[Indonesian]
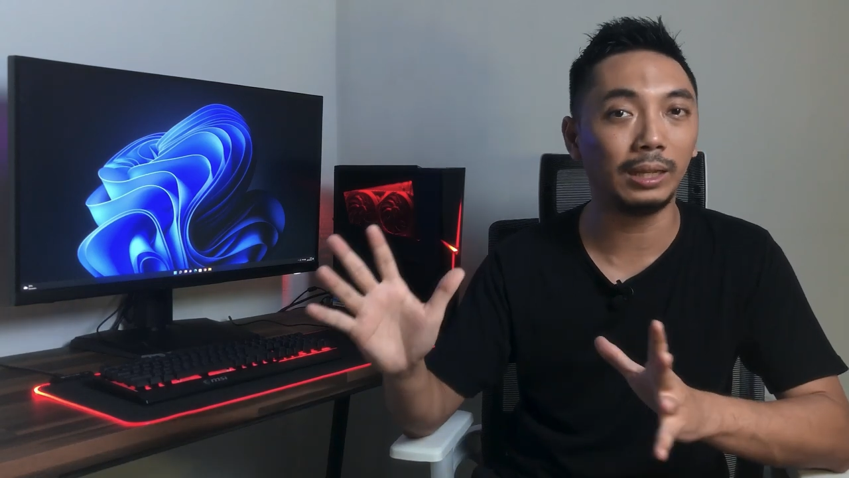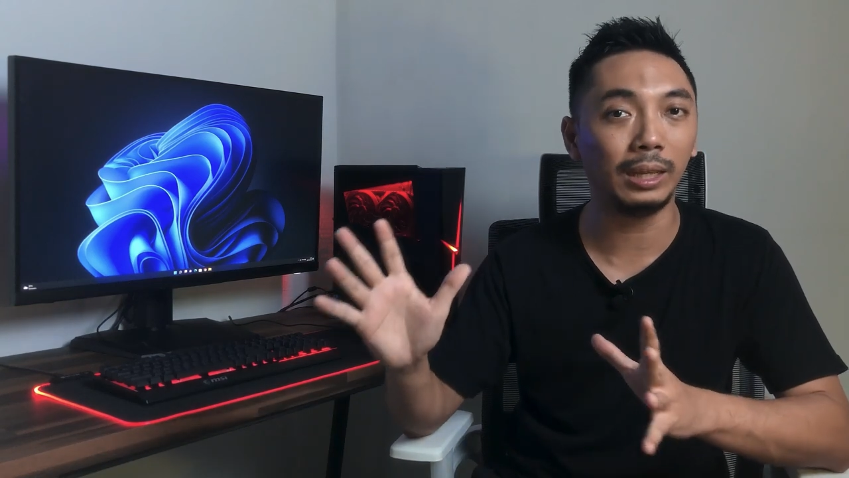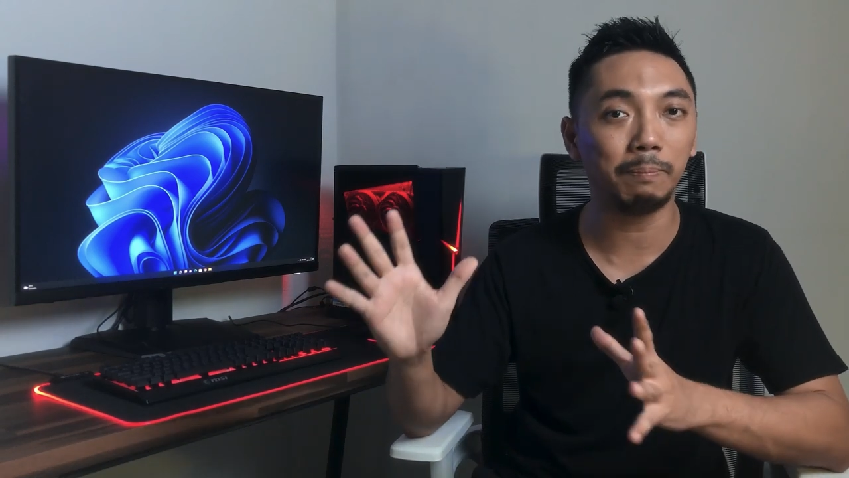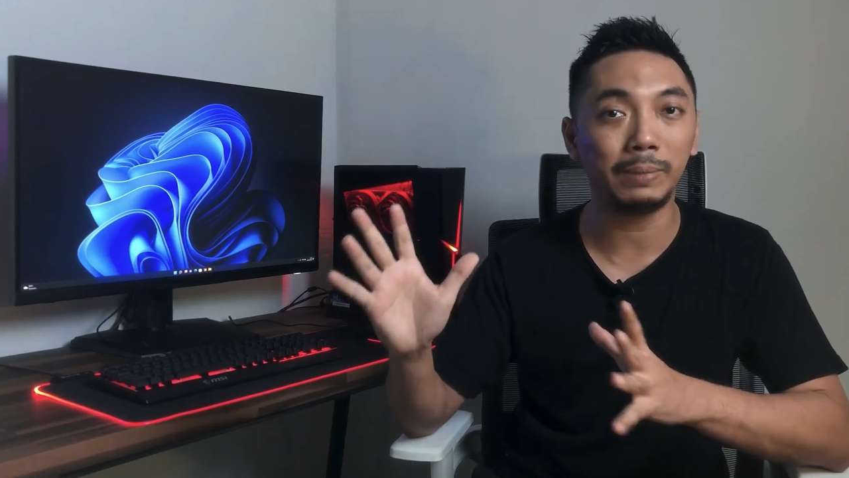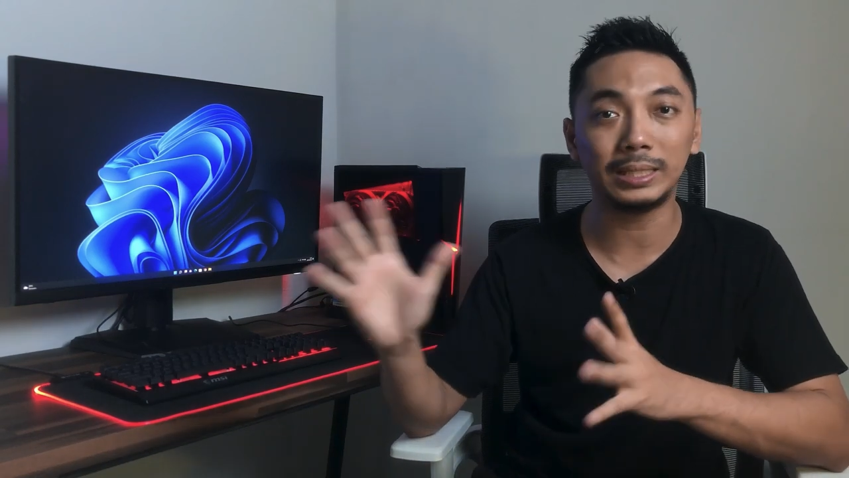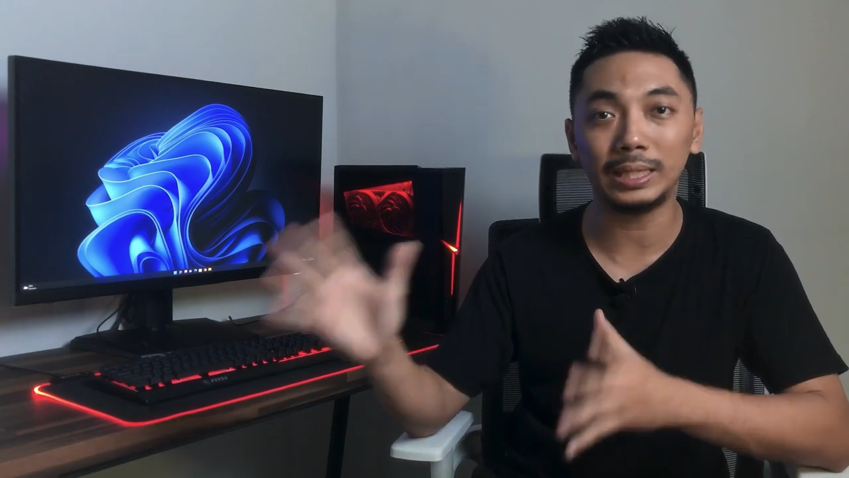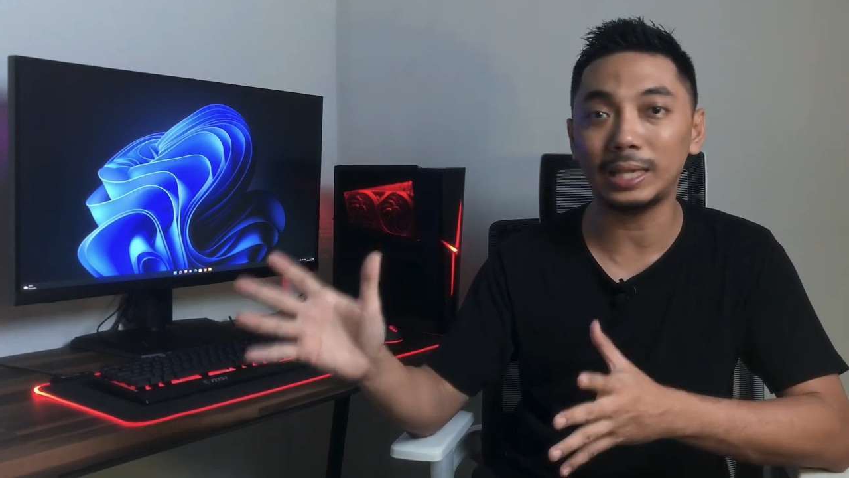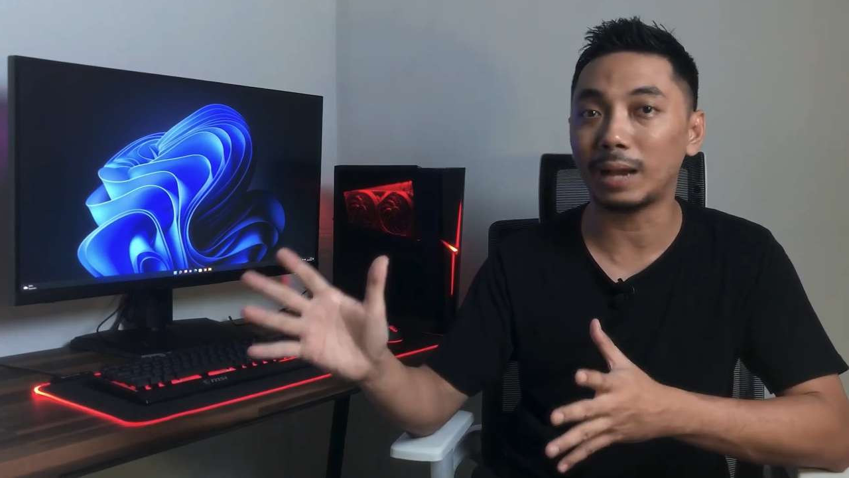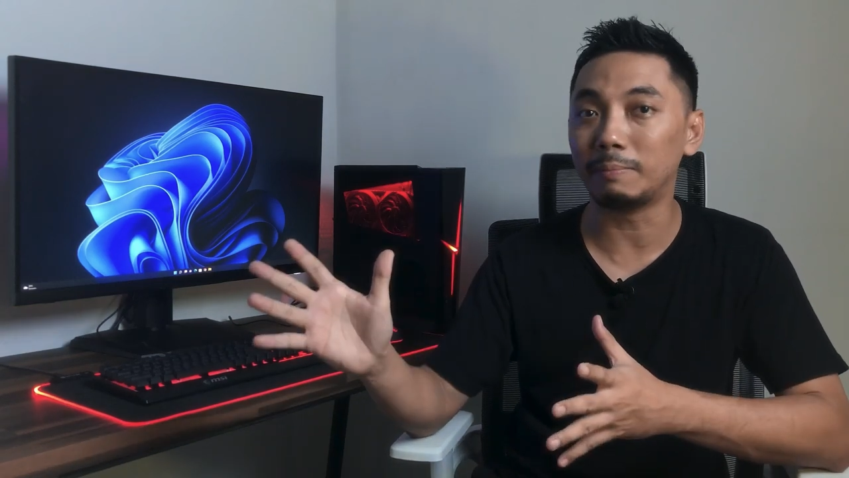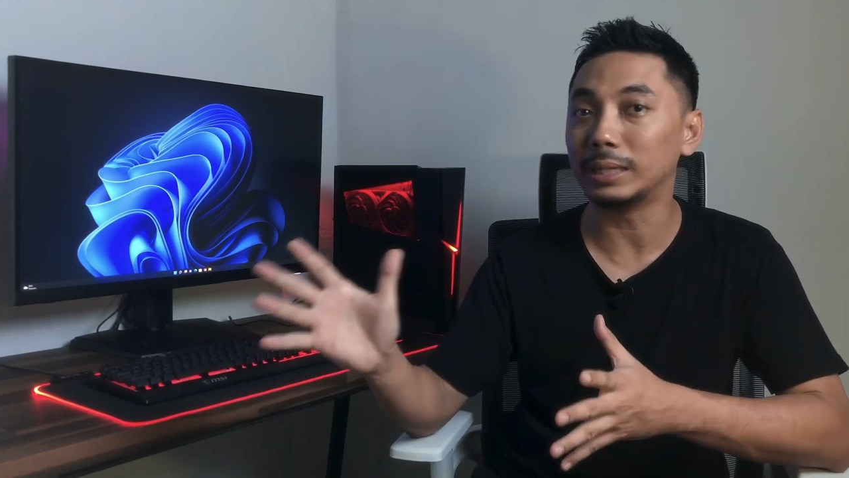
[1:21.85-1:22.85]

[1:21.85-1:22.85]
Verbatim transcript: di PC yang